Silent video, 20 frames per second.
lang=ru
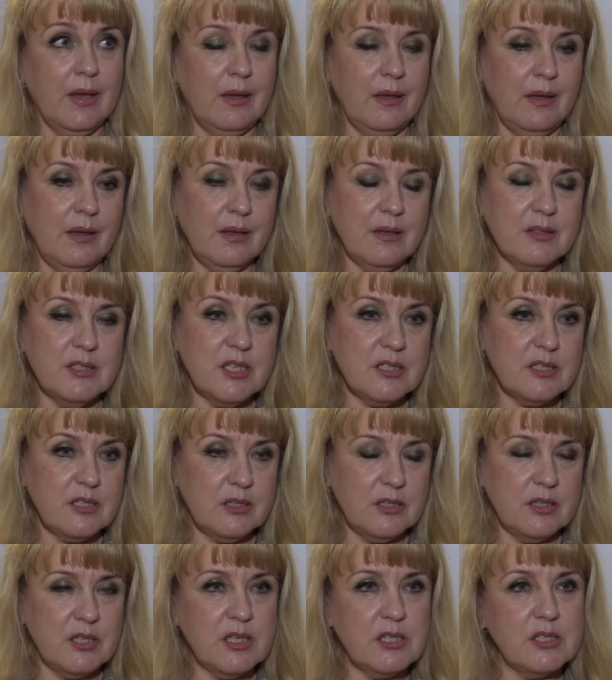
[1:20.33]
И
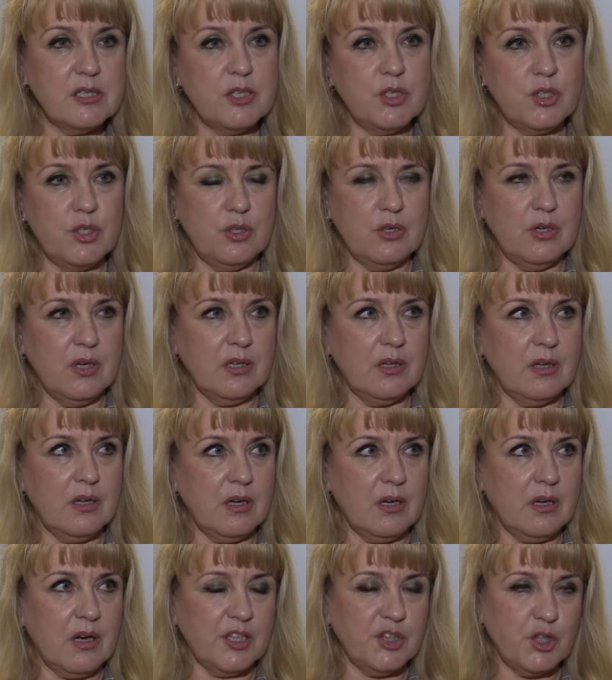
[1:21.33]
10 тысяч –
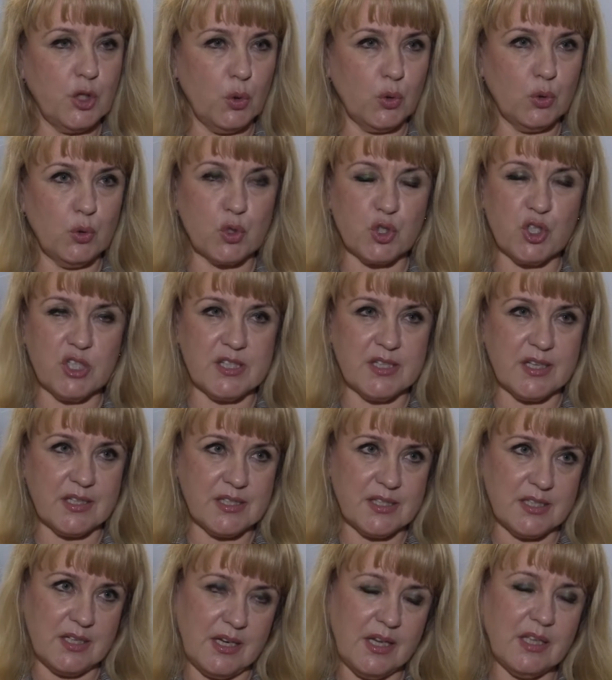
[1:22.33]
это от 3 до
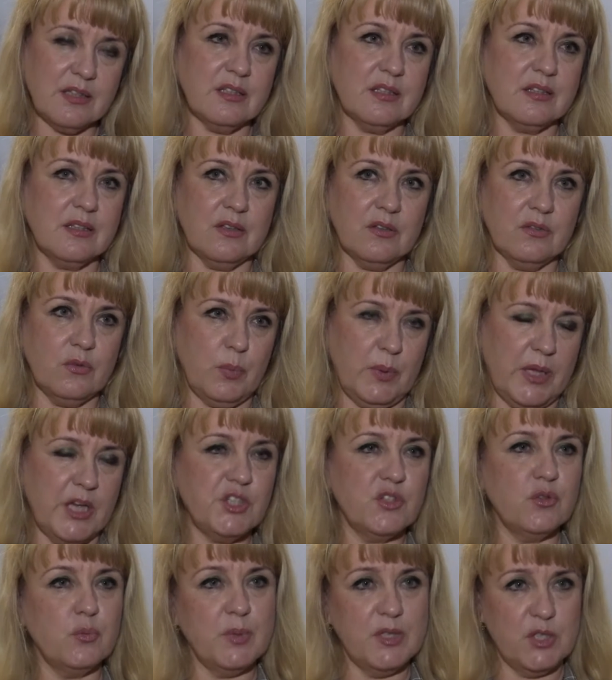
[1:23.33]
16 лет, это
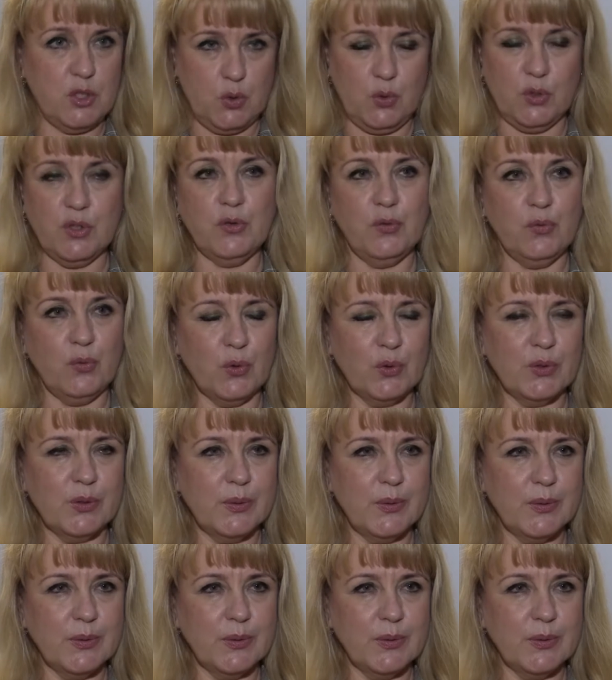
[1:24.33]
выплачивает пенсионный фонд.